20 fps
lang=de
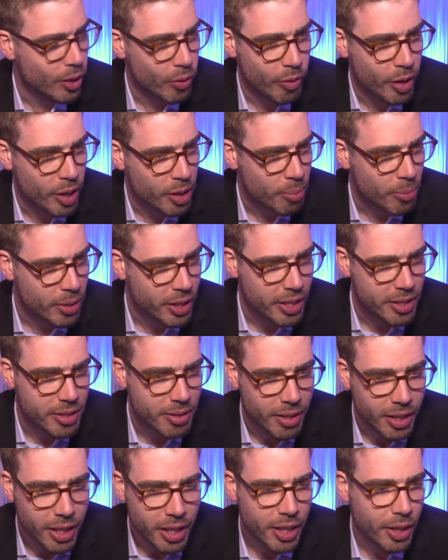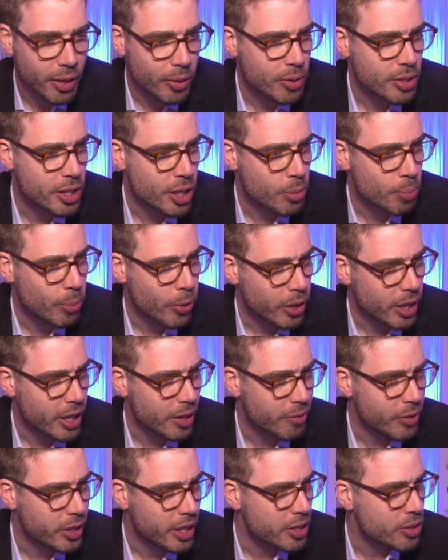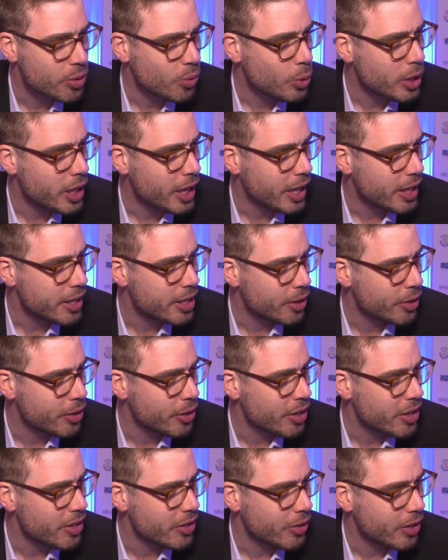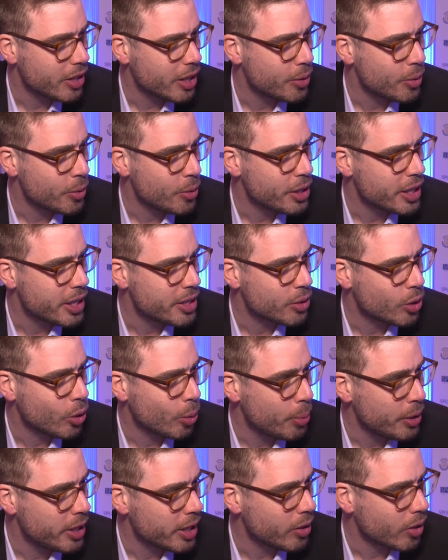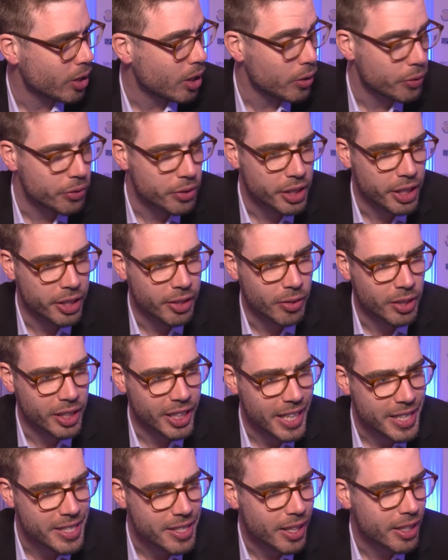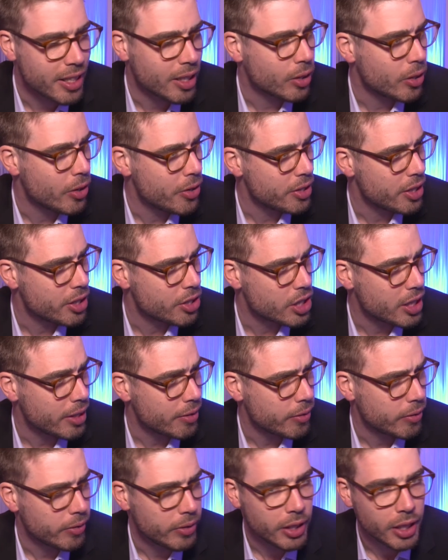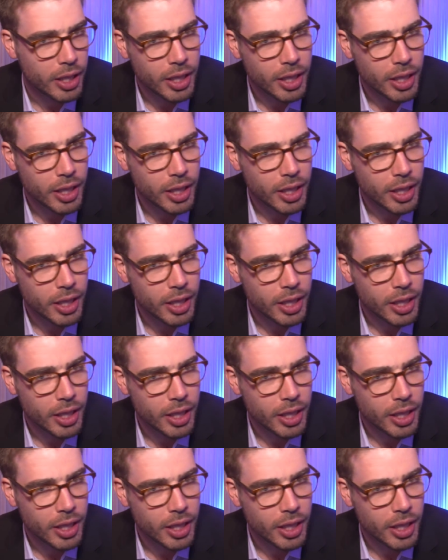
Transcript: Und wenn ich mich jetzt in unserer Sportart, wir als Ruderachter könnten dort natürlich als Gruppe dann noch auftreten und ganz anderen Content schaffen